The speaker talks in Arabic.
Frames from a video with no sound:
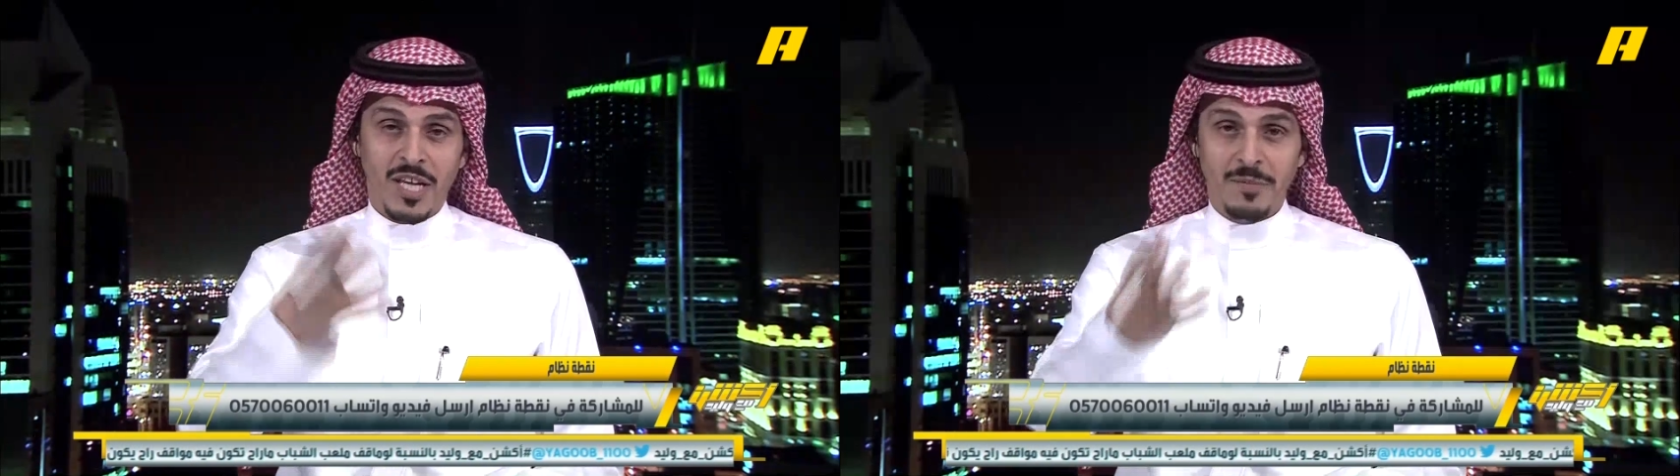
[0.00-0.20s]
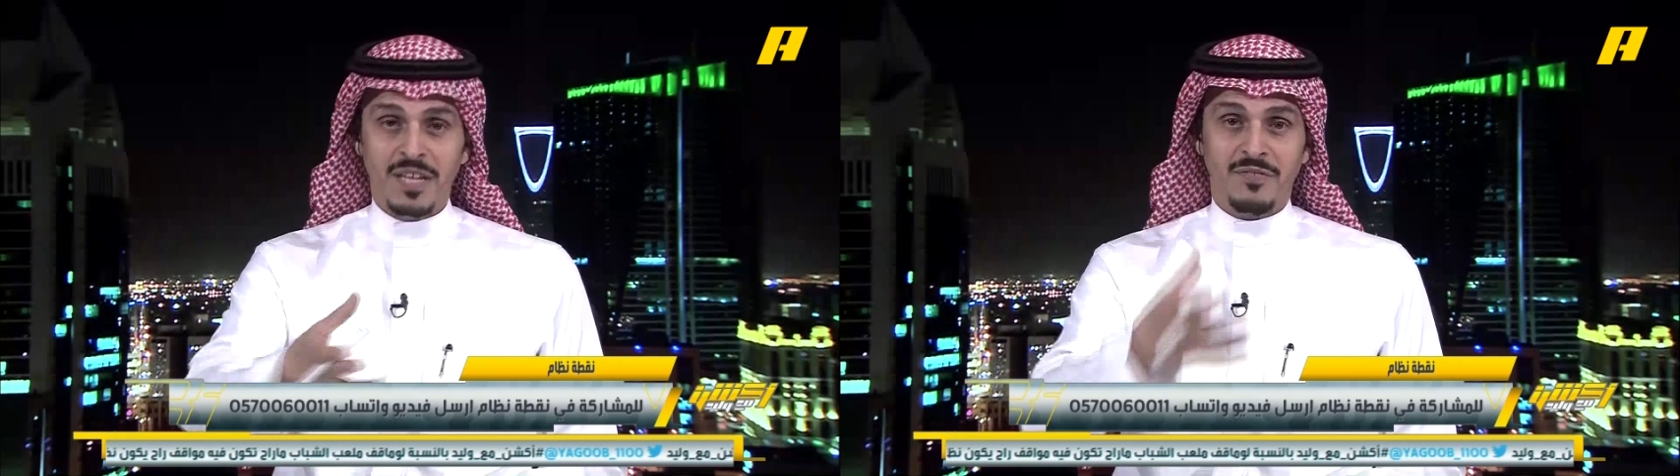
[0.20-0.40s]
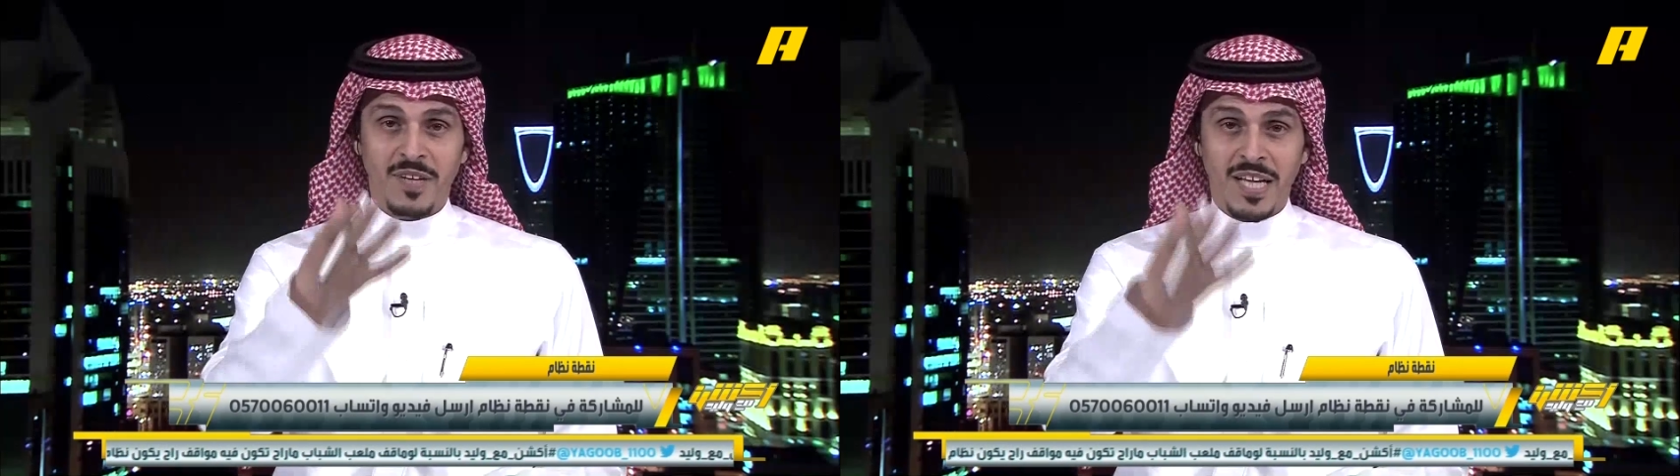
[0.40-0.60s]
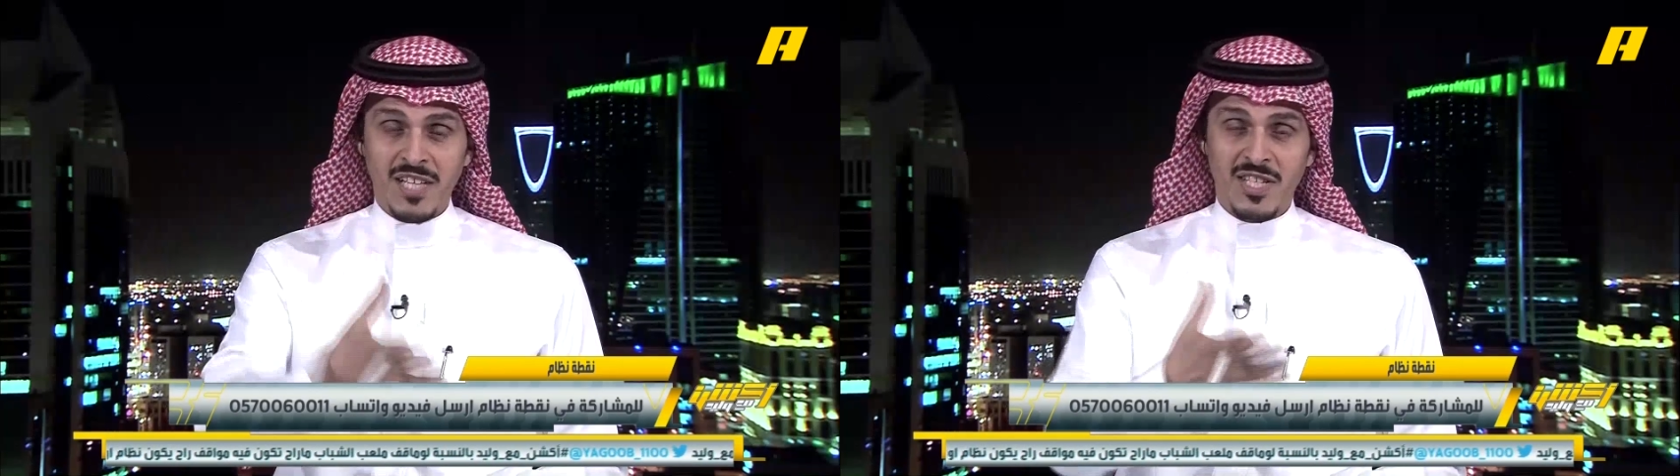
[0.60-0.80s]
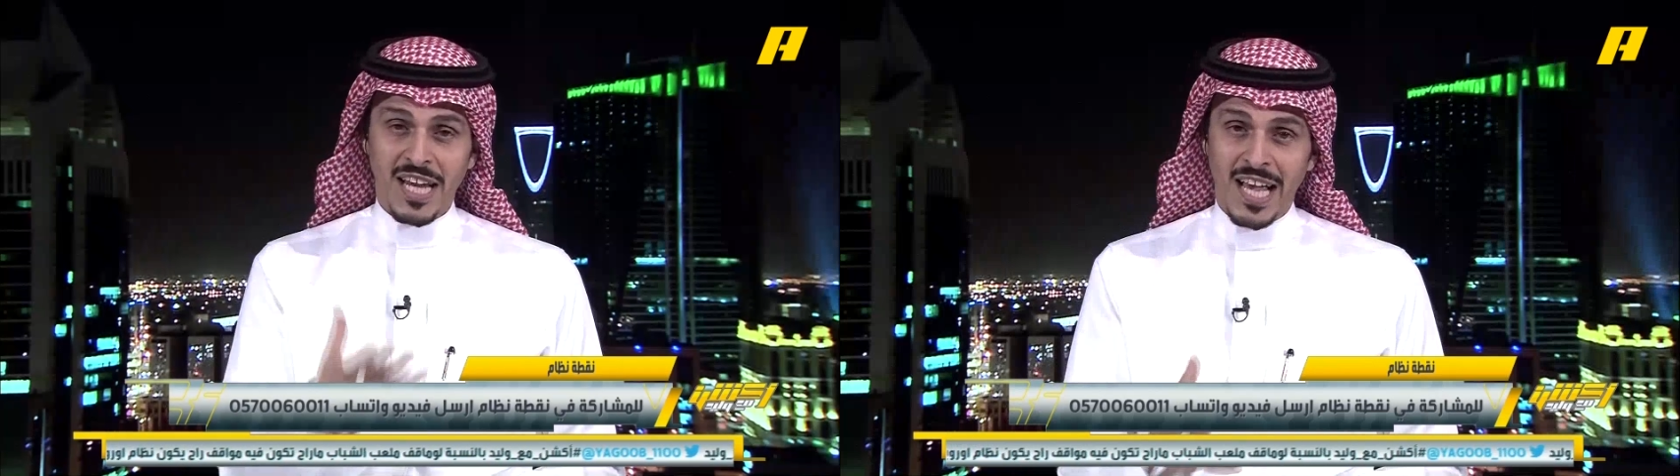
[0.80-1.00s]
كبير في
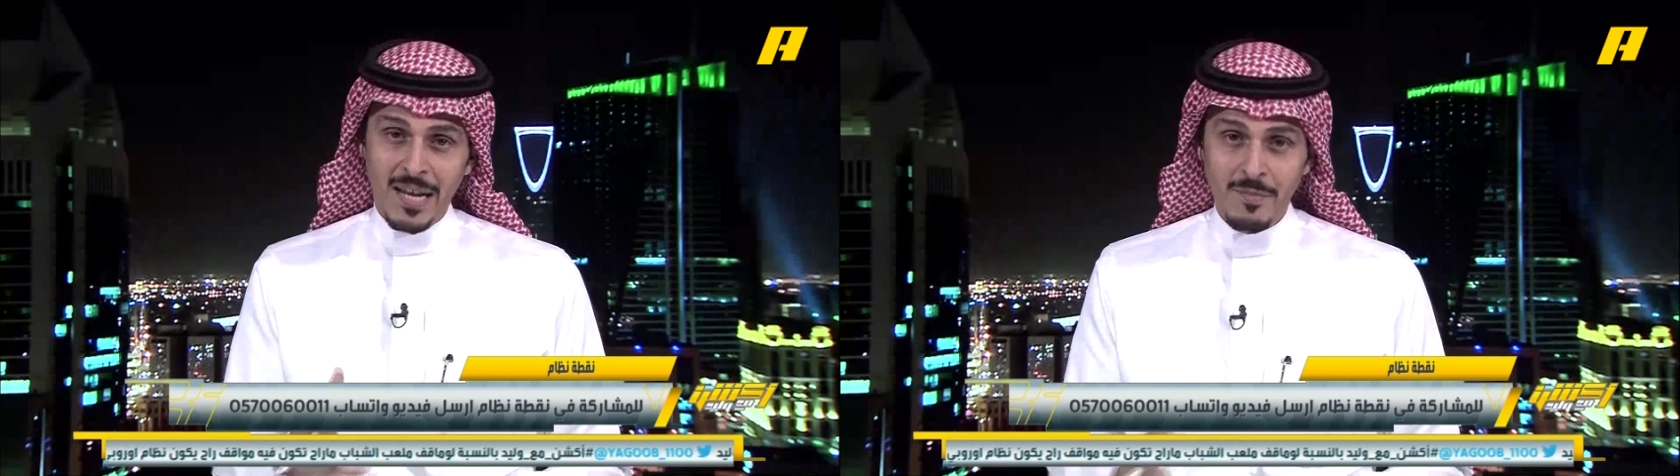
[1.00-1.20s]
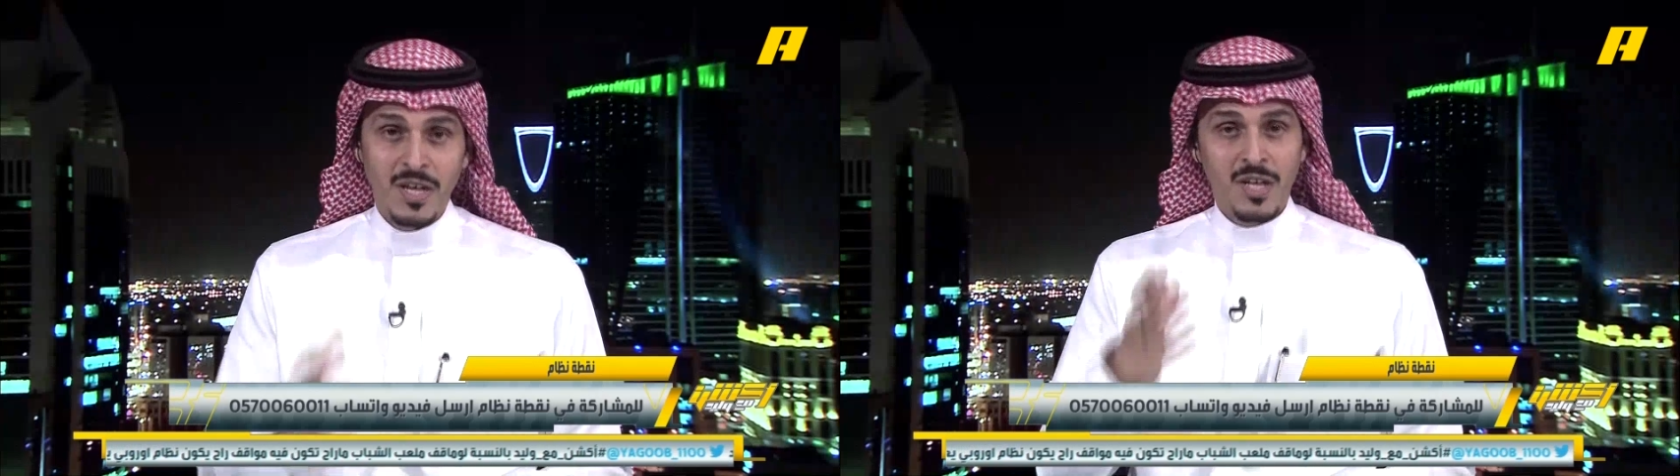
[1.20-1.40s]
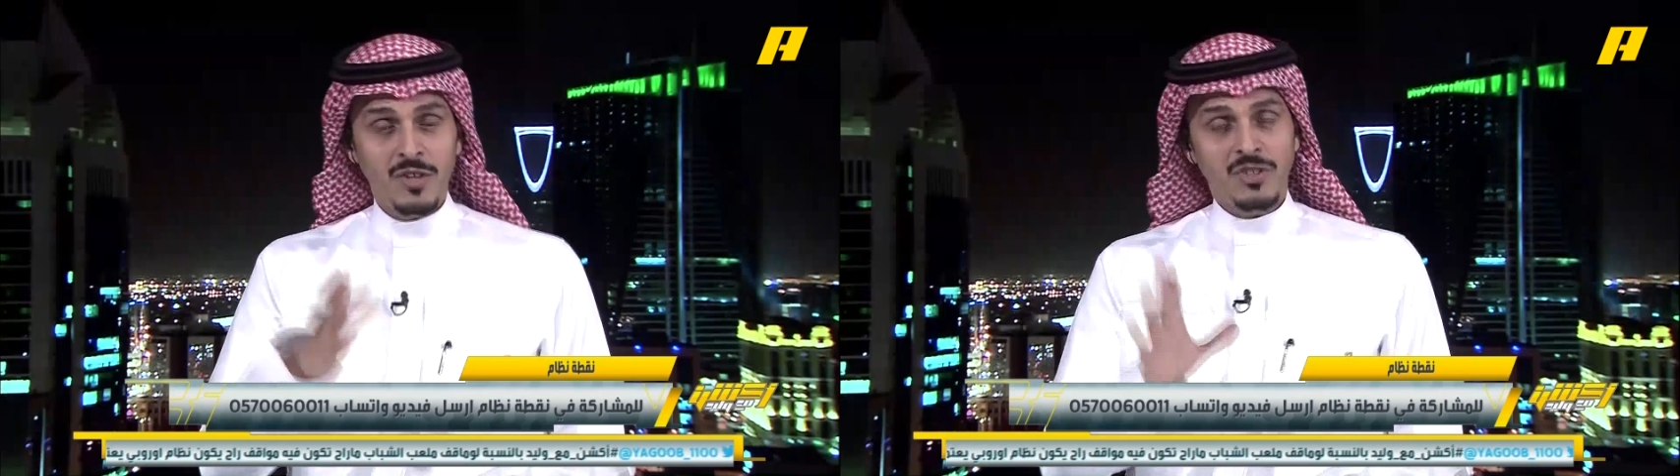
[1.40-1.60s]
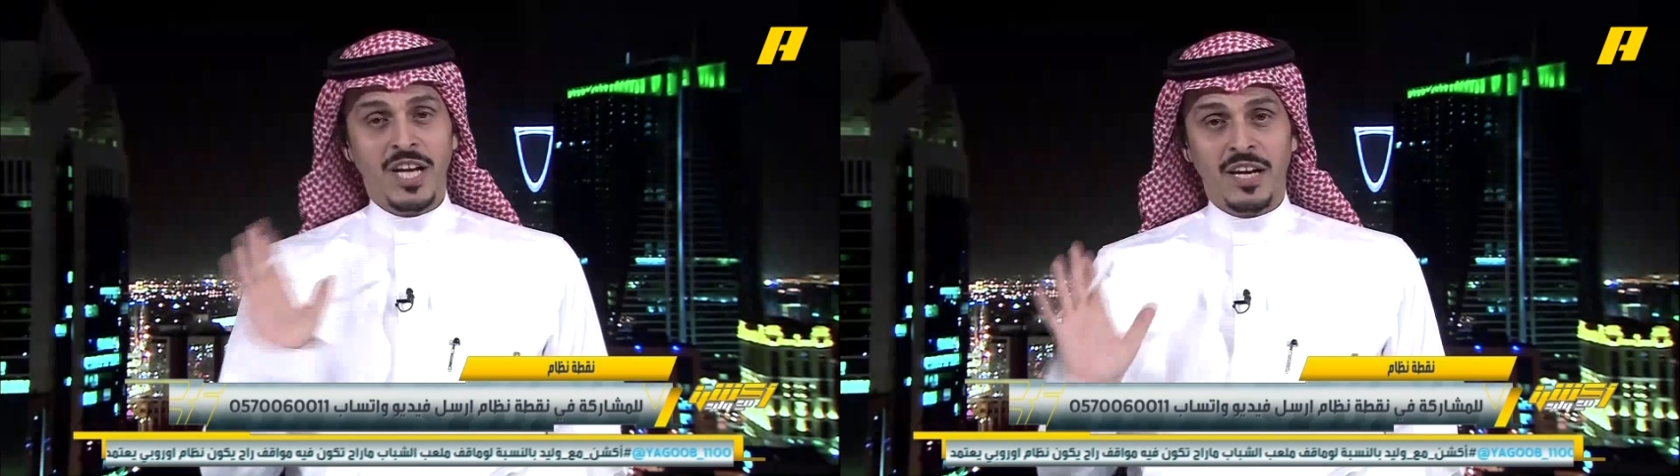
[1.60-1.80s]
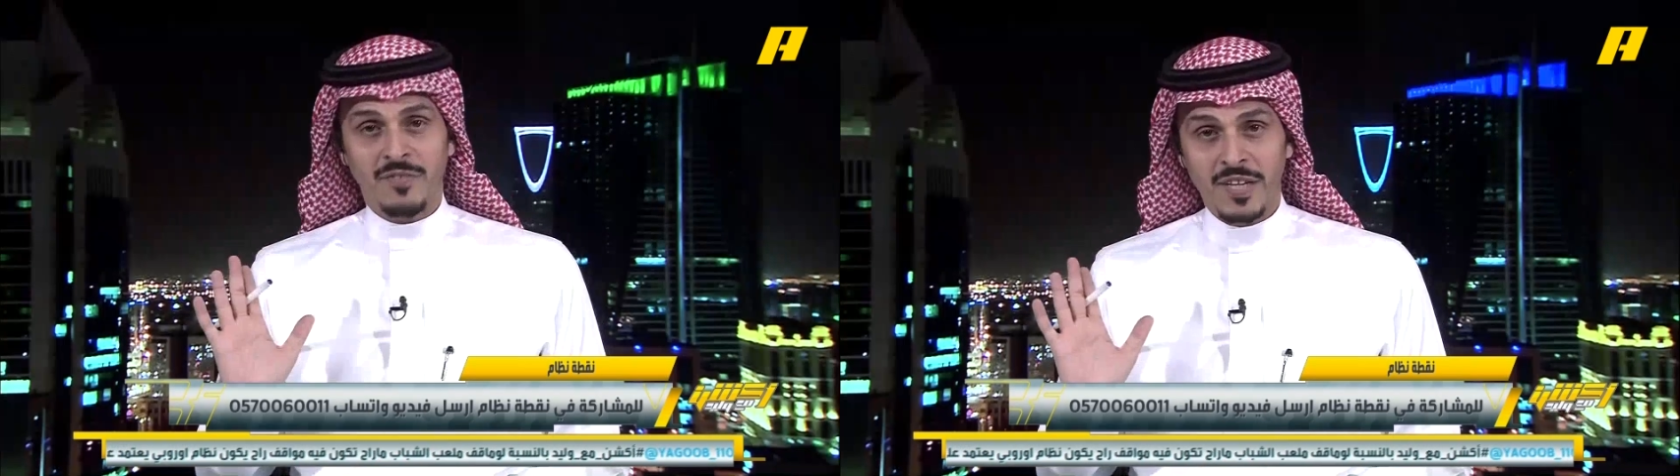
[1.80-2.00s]
كاس العالم
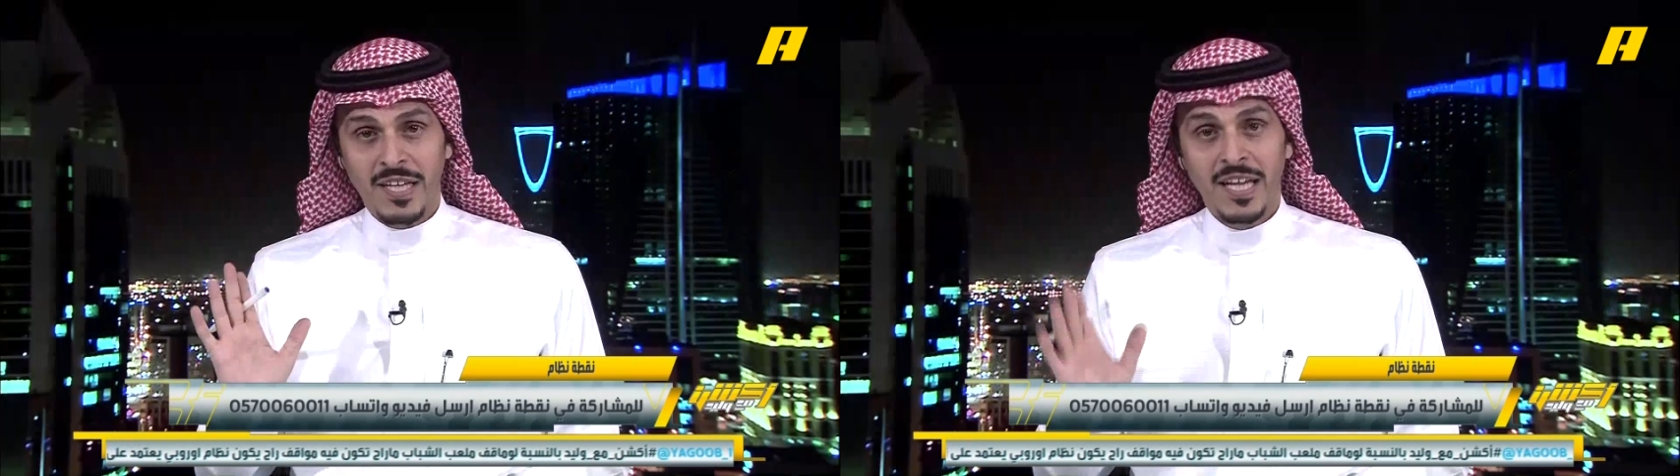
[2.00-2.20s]
يشرفني